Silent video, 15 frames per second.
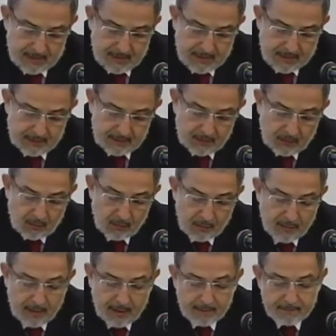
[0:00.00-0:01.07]
elas são
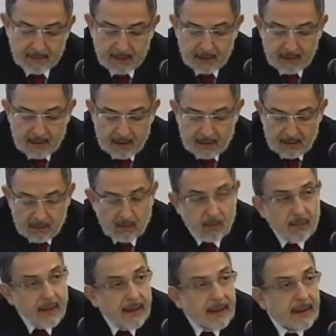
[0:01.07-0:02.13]
uma,
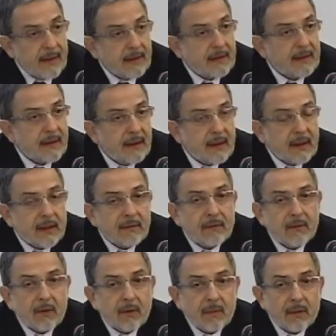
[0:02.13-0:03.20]
uma herança da
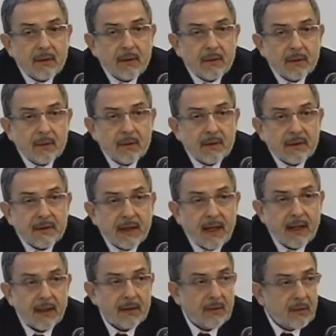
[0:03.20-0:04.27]
reforma do, do
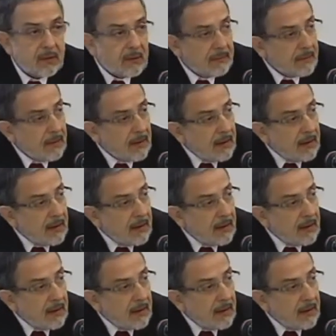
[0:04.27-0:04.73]
Estado